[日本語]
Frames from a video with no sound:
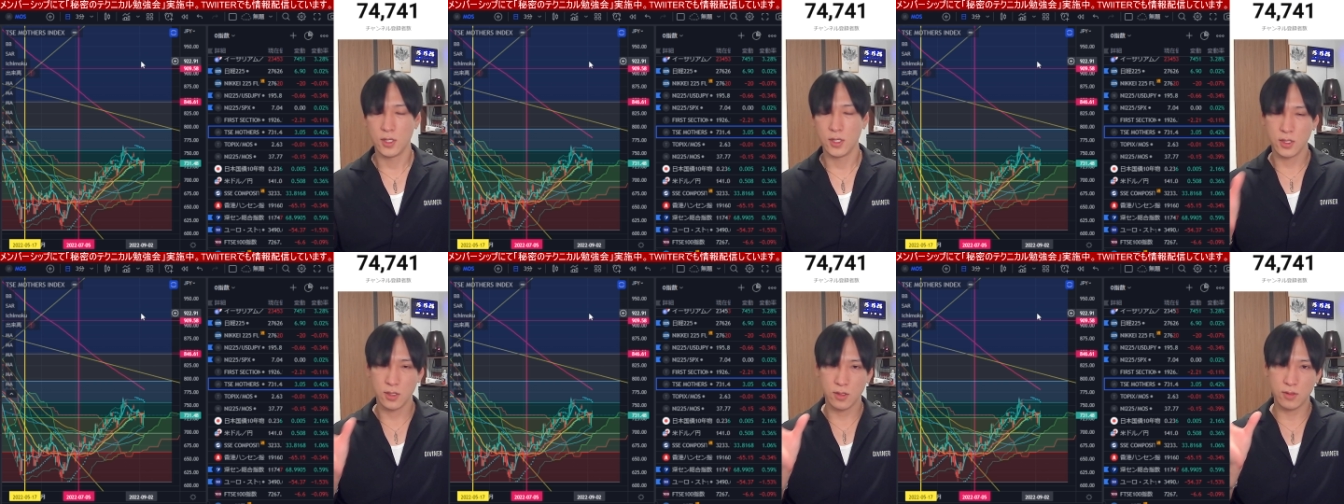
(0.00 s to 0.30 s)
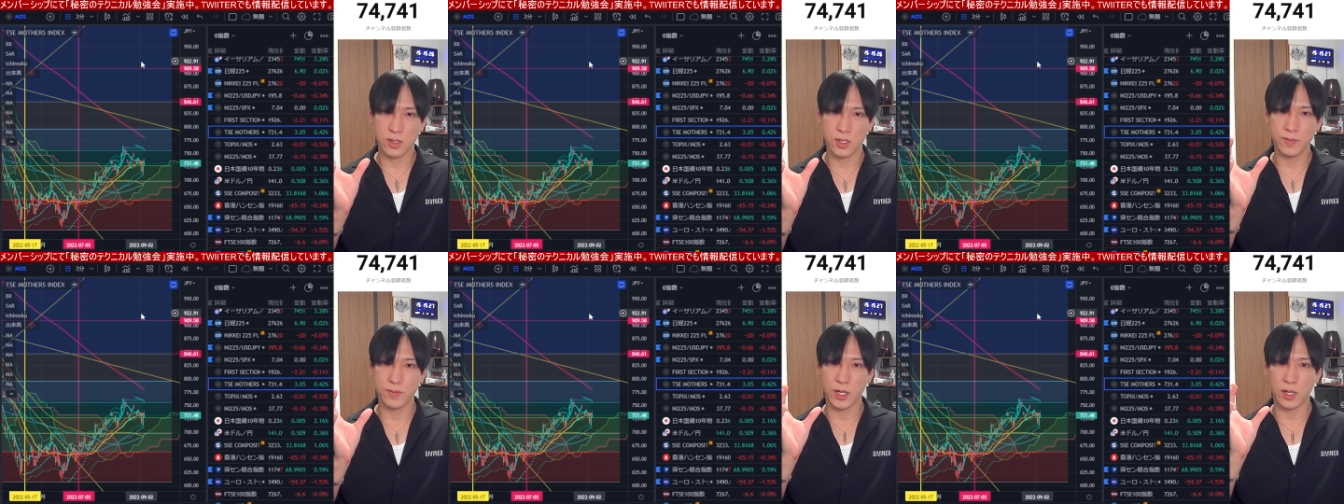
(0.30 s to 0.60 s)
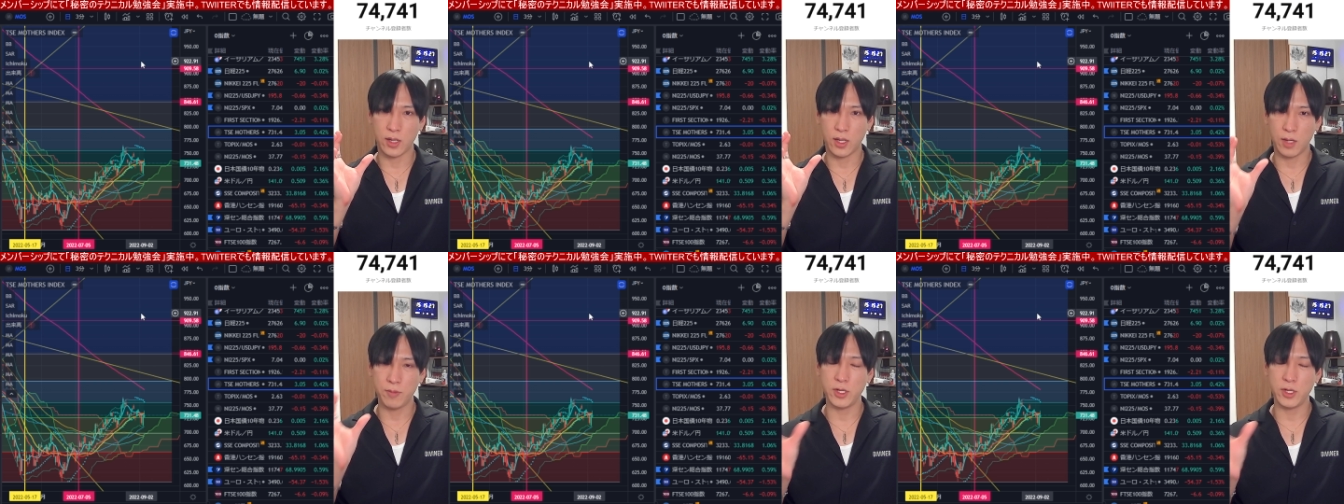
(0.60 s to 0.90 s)
要は今、
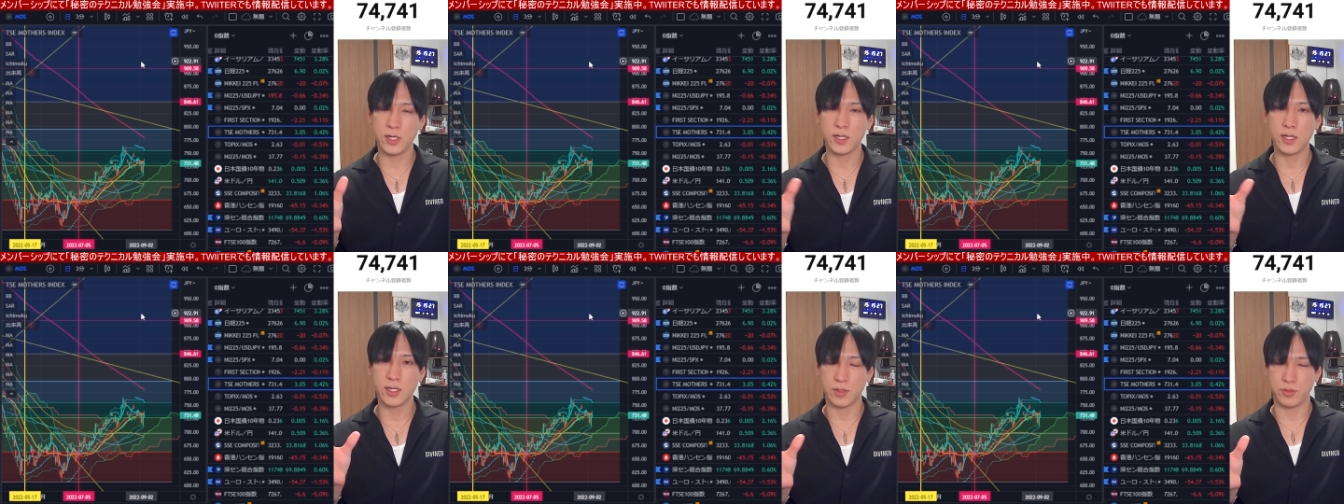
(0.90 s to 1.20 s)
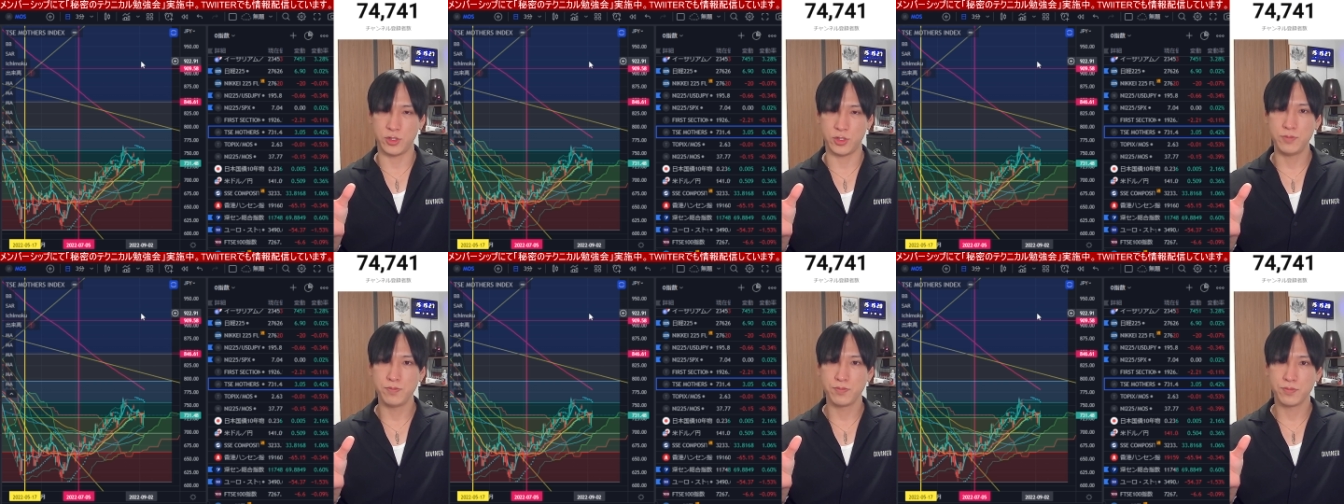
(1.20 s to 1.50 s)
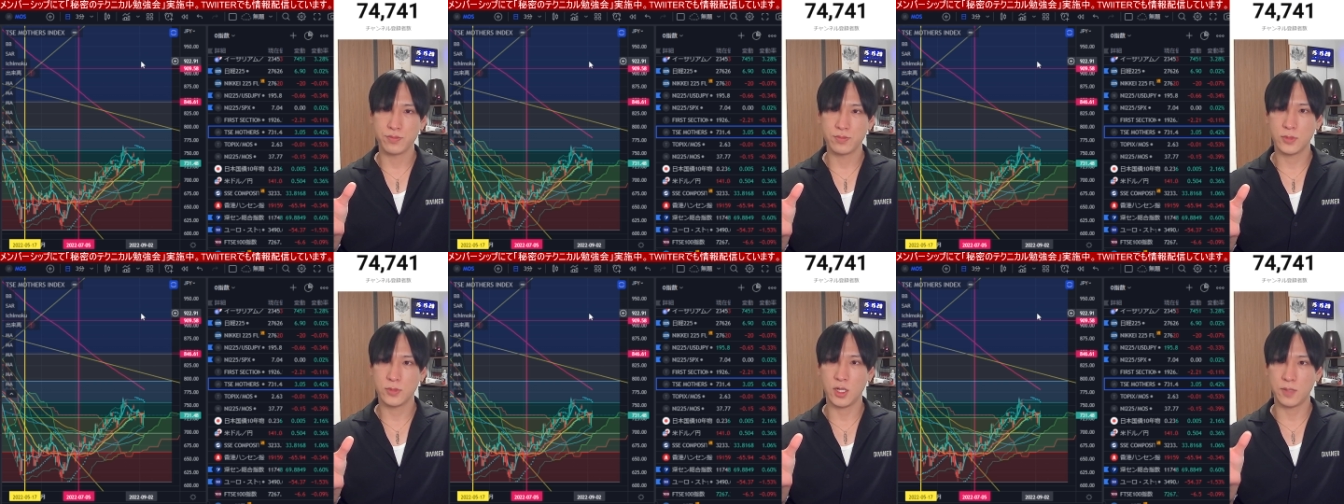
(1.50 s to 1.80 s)
アメリカ株、
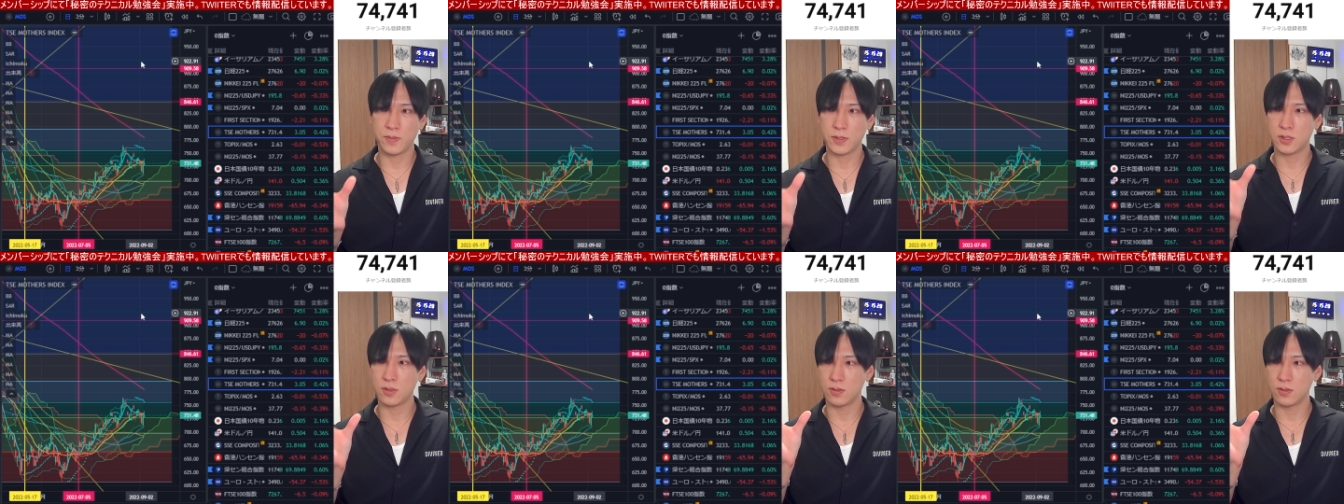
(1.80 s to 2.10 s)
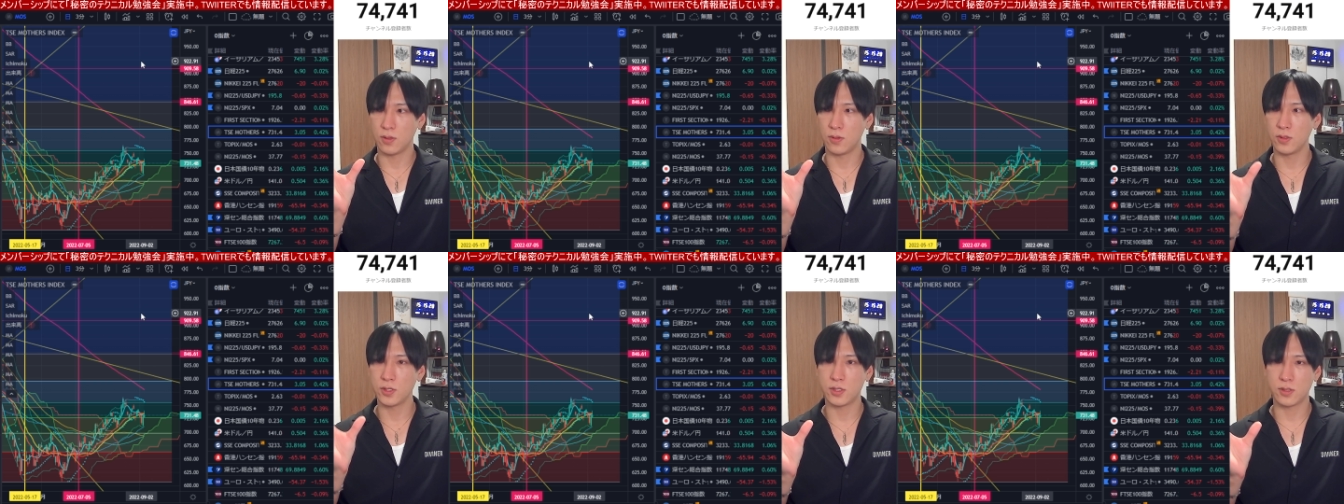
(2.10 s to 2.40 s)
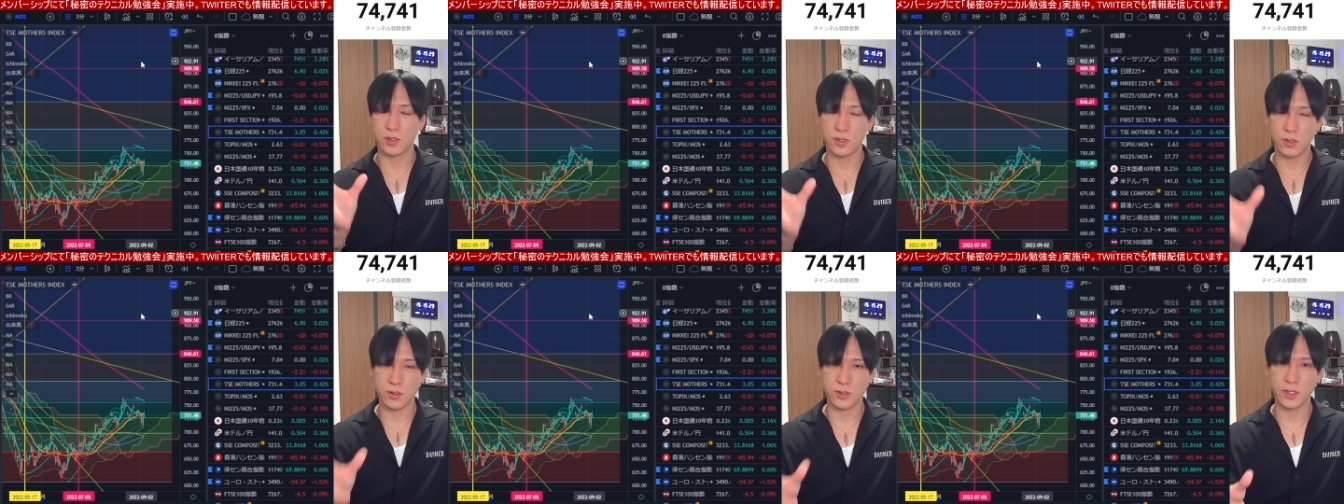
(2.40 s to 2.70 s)
やっぱその大きく
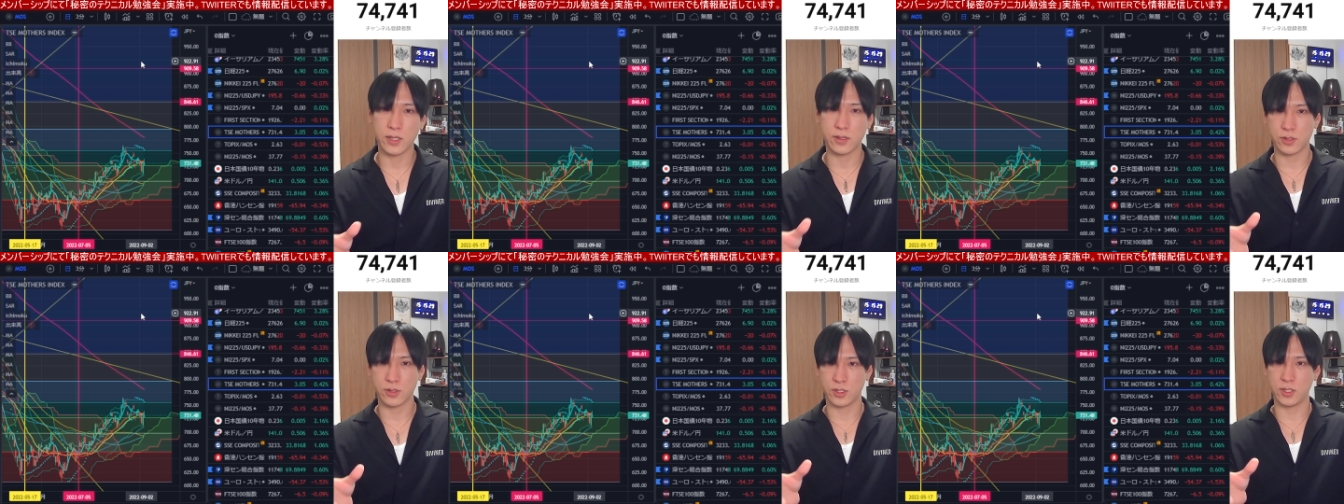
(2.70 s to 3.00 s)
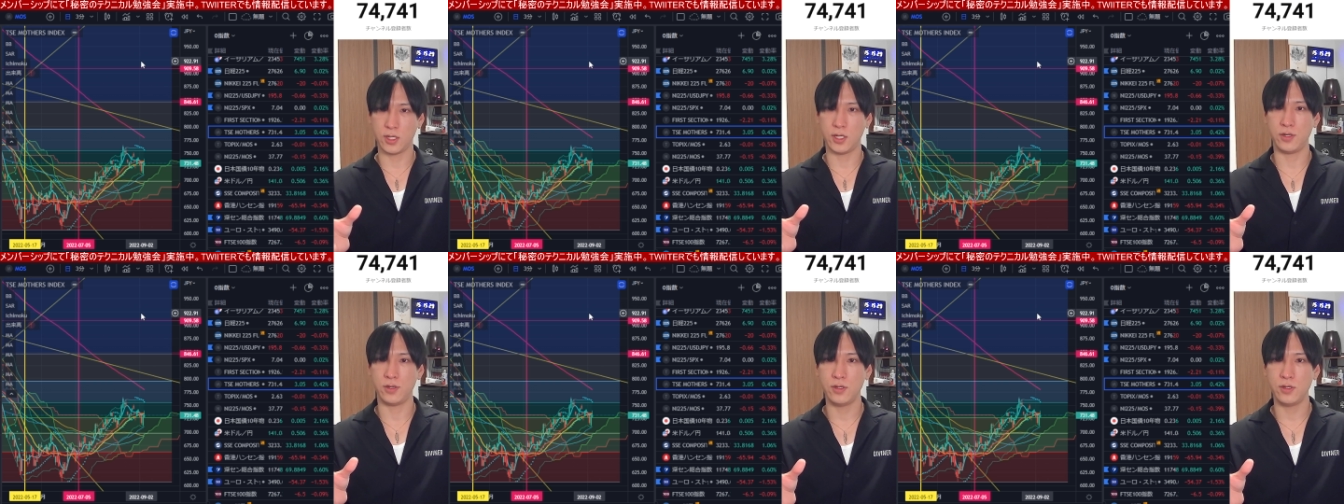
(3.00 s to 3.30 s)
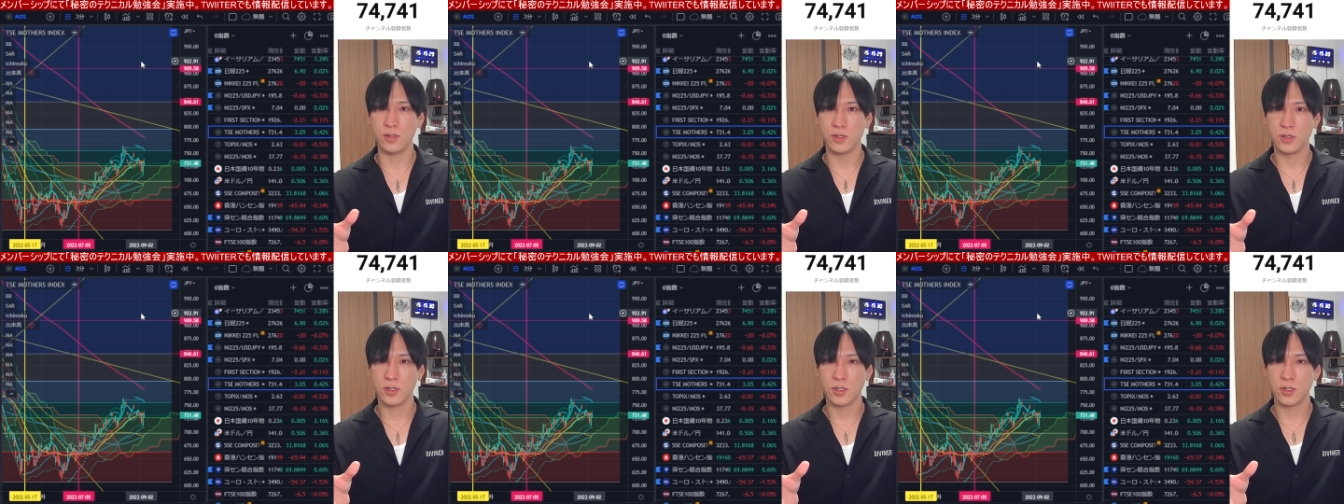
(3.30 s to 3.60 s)
急落している、
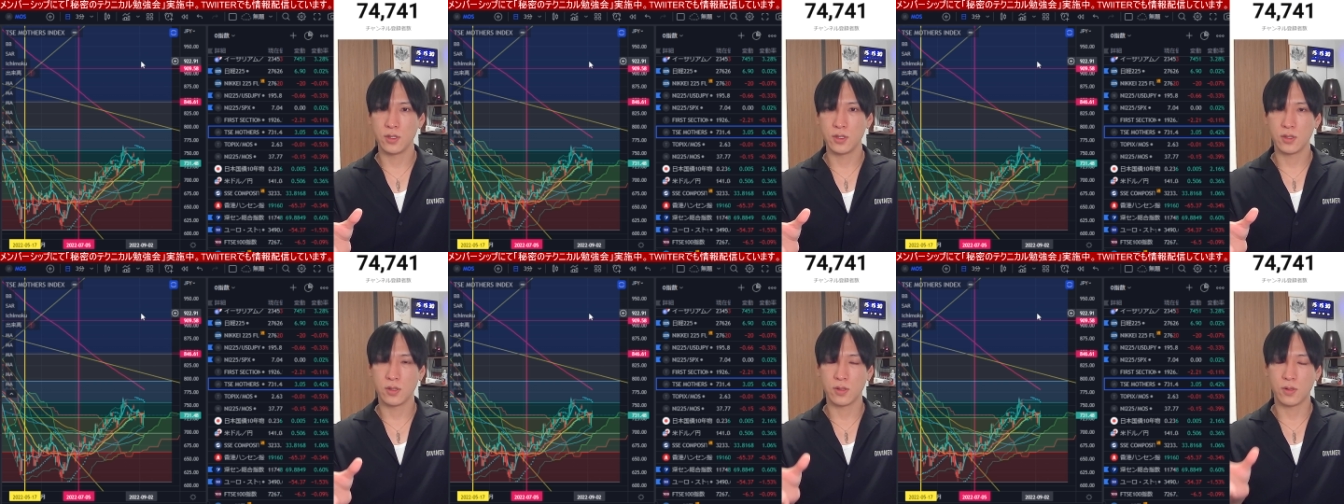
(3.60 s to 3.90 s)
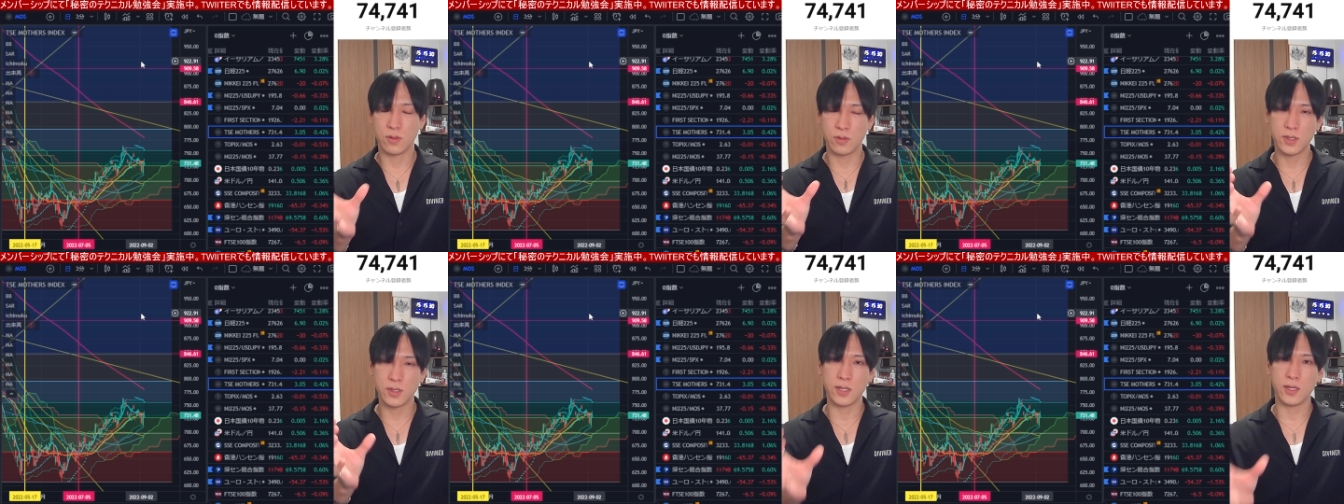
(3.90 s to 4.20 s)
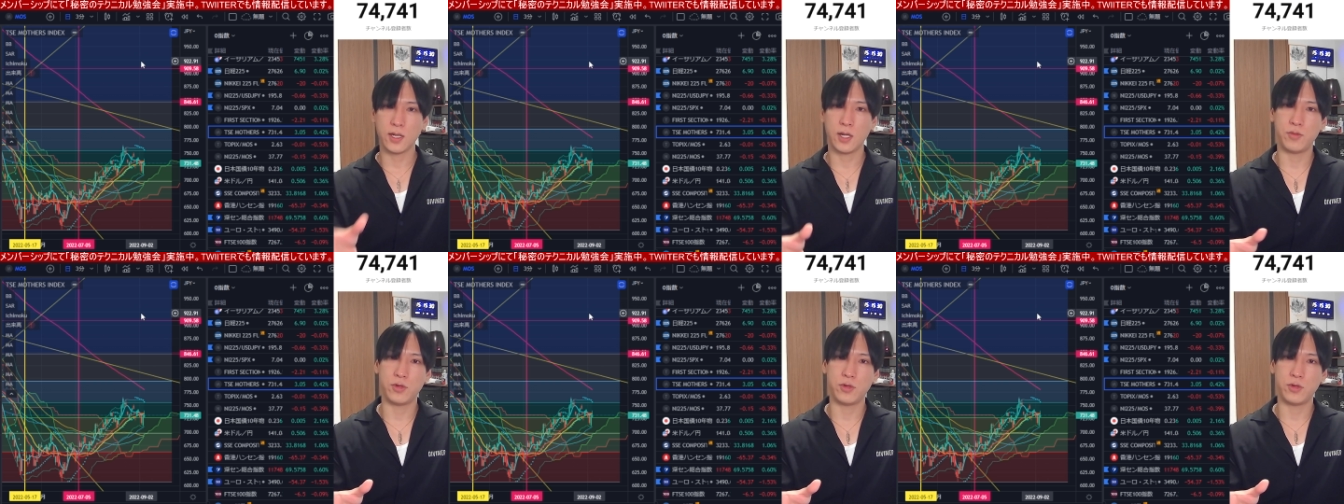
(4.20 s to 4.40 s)
大型株、